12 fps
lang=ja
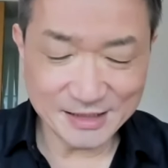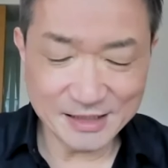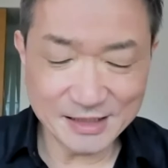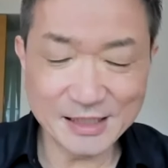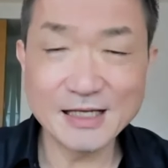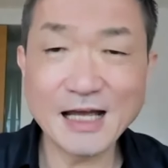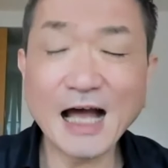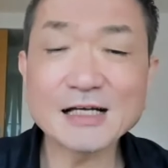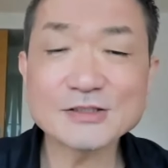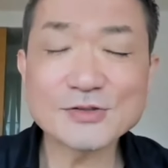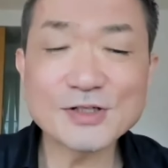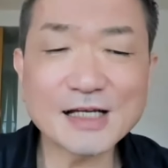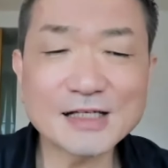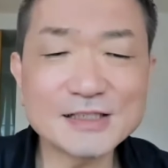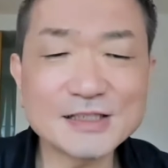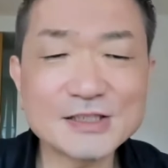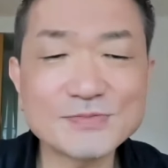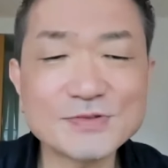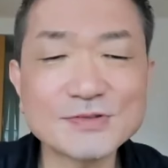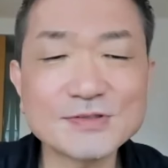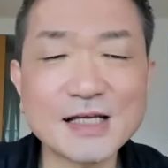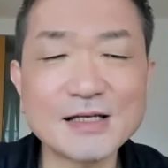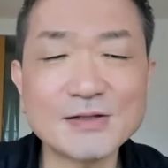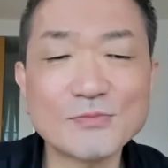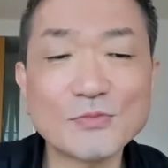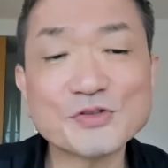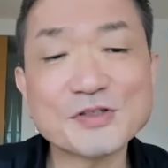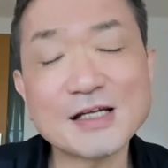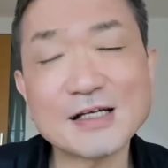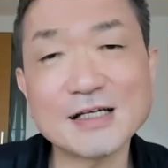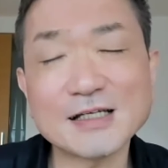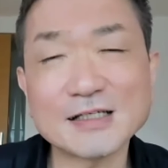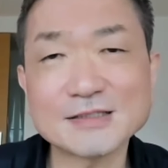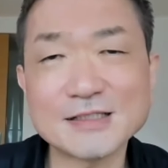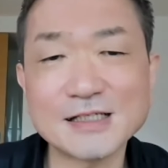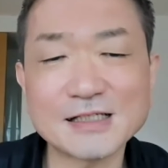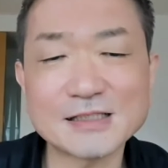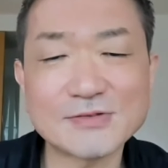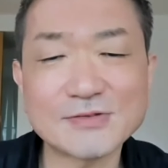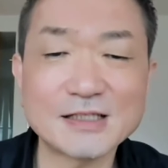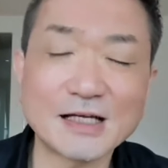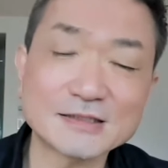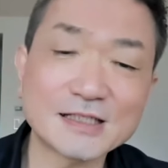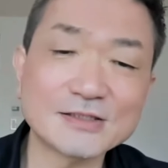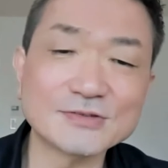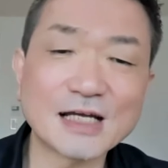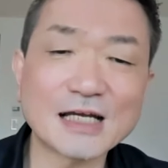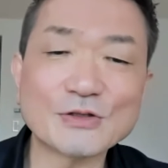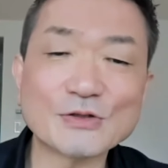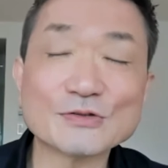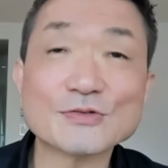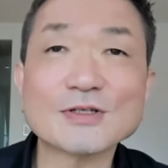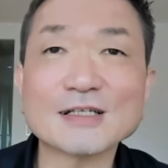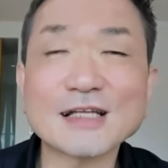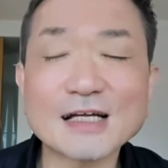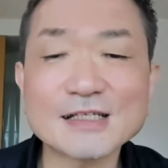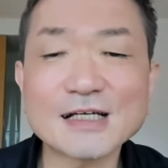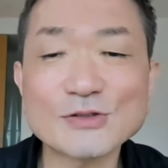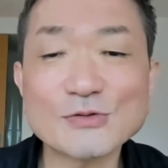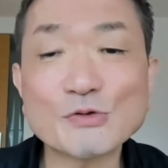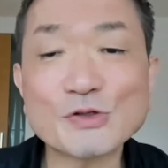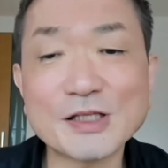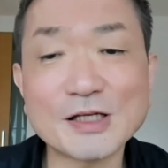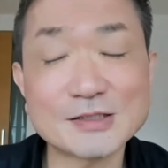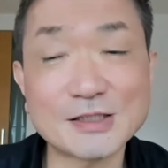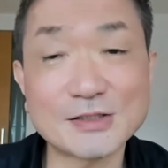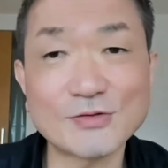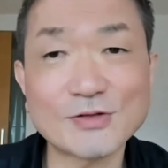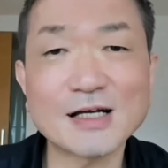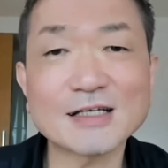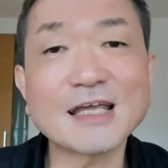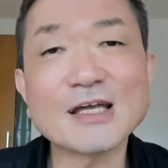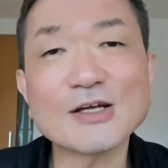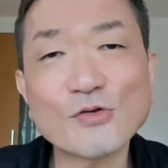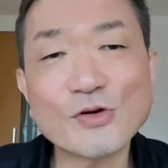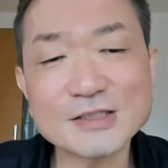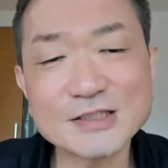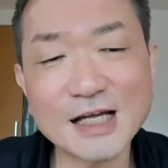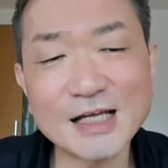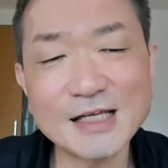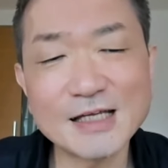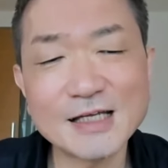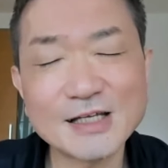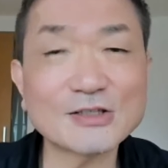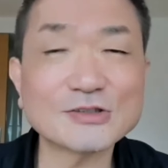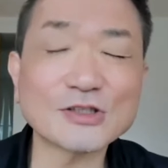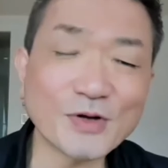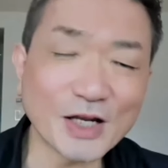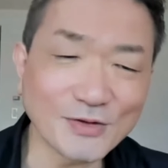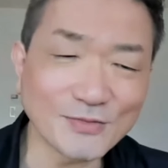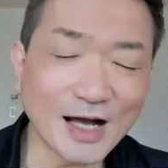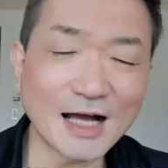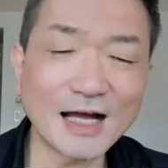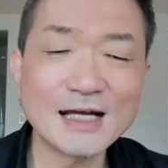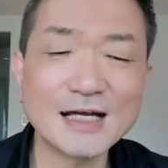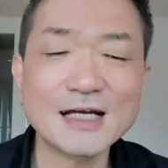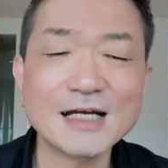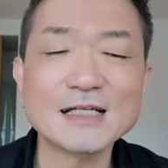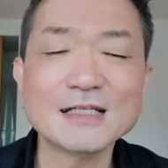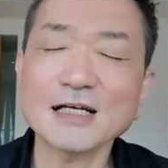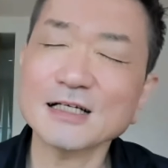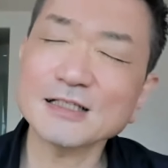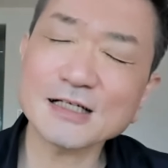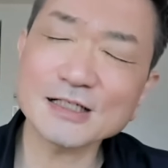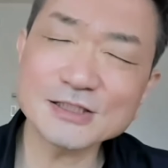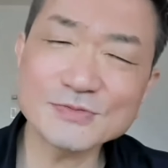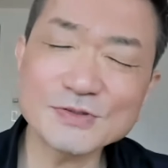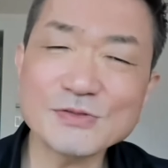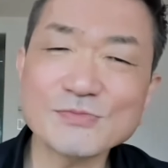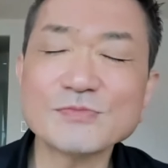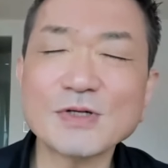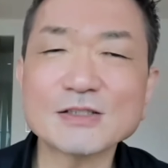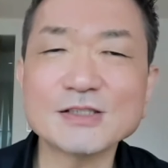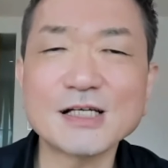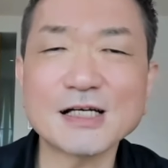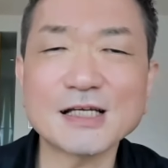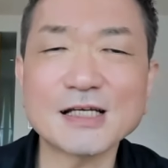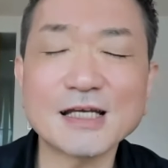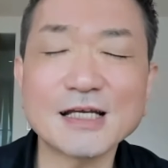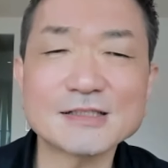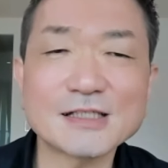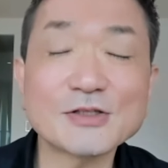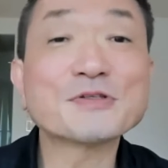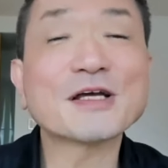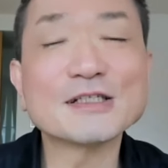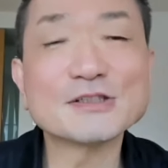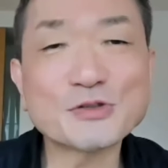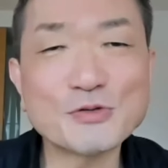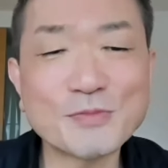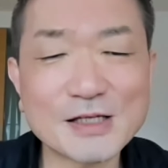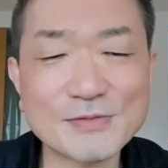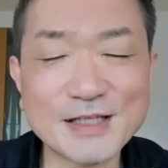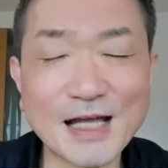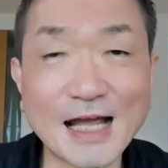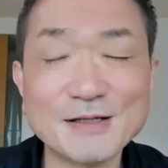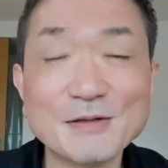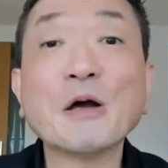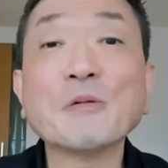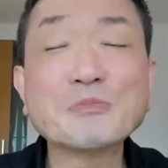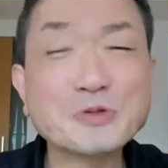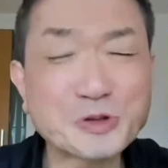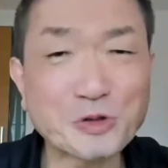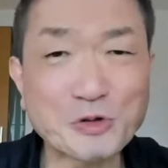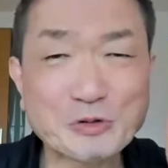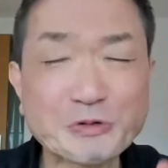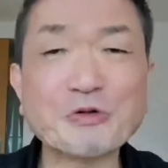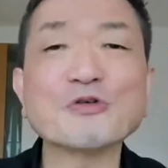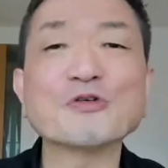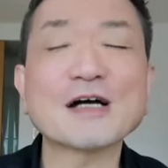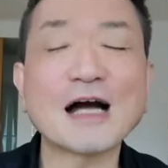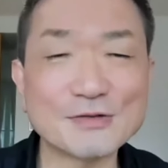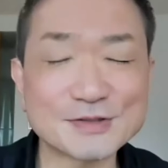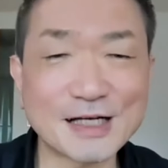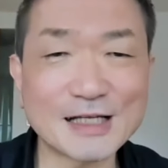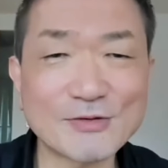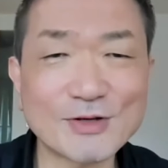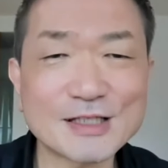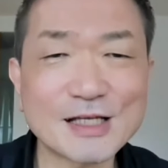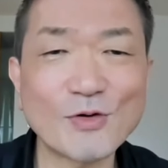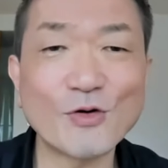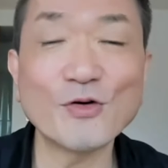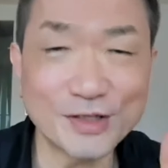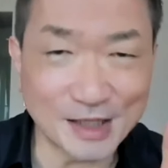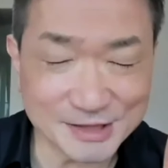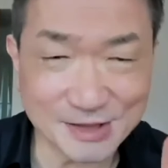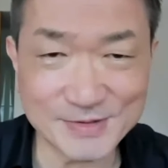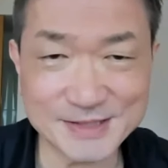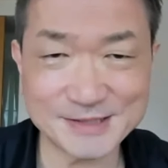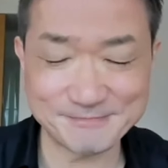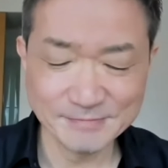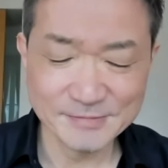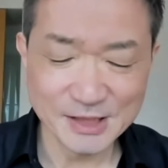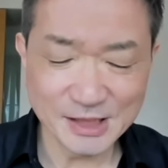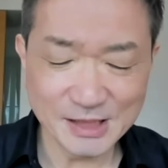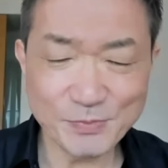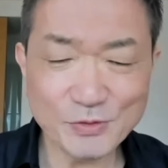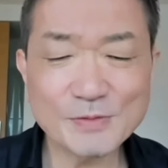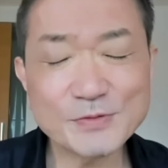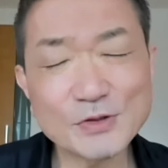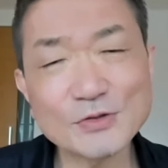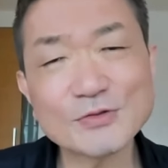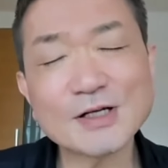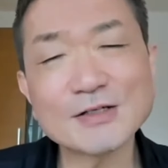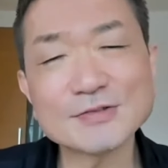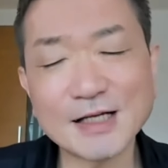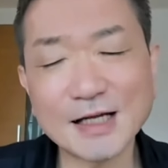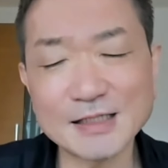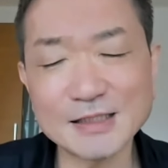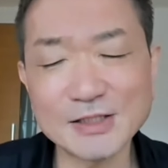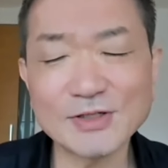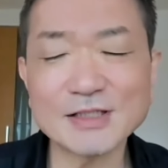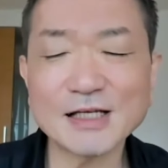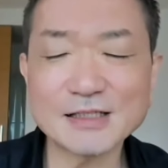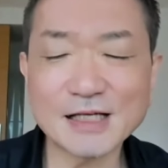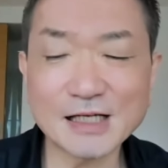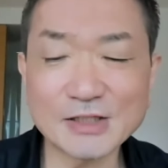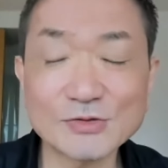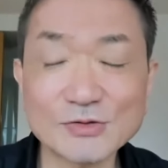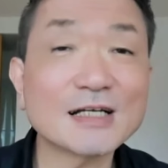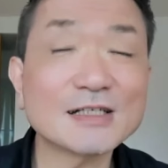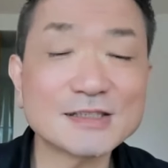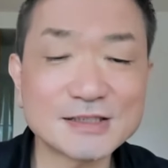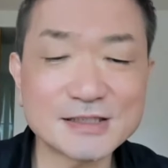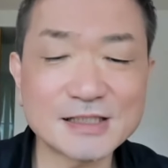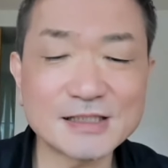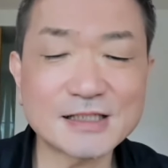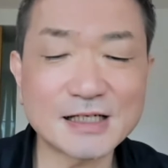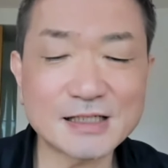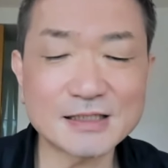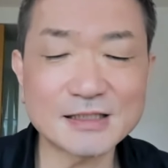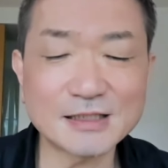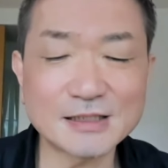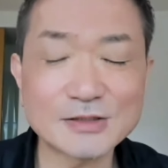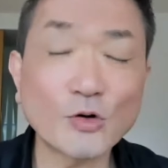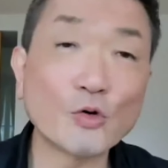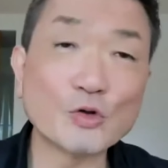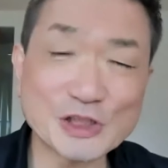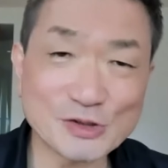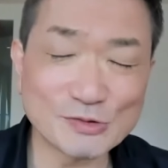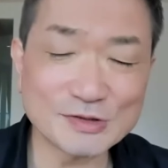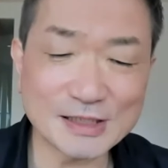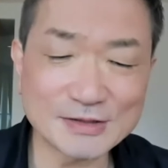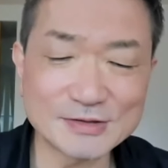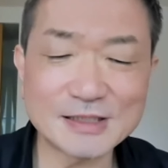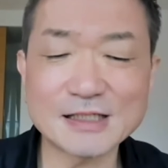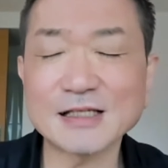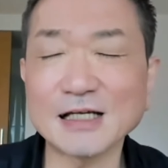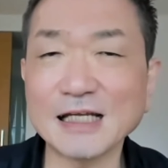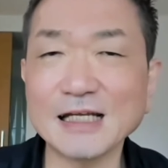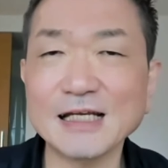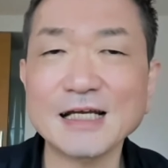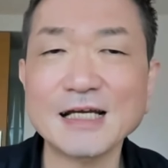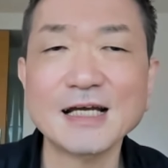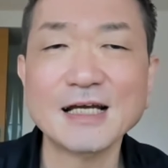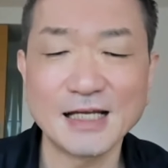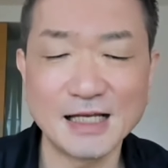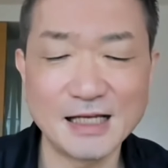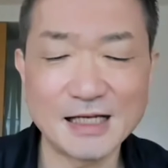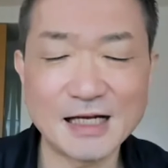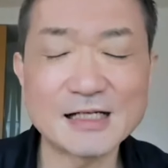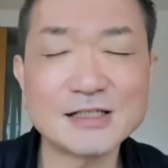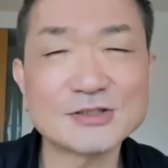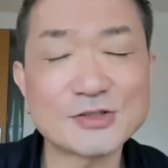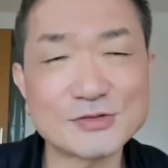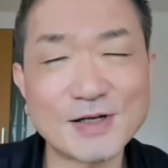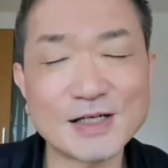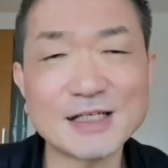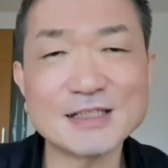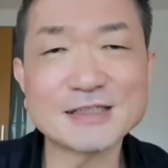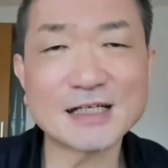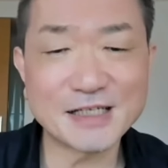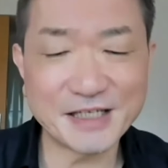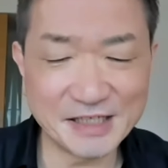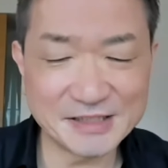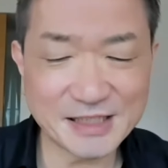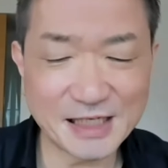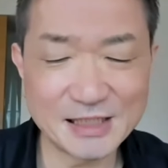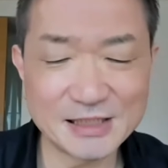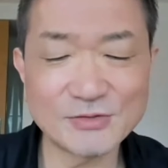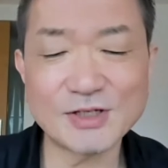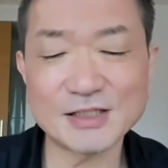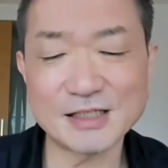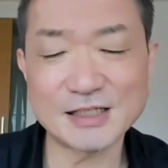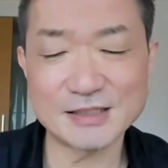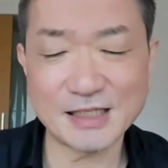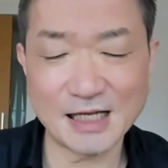えー、それなりに自分で問題解決生活は出せるんだけど、それが何がどう機能してるのか言語化したいって人もいるが、なかなか自分でもうまくいかないケースへの対処を学びたい。プロのカウンセラーの方もいらっしゃいます。一方で、プロのカウンセラーではないんだけど、対人支援にかかってる、コーチ、コンサルだったり、えー、管理職、マネージャー、経営者の方々、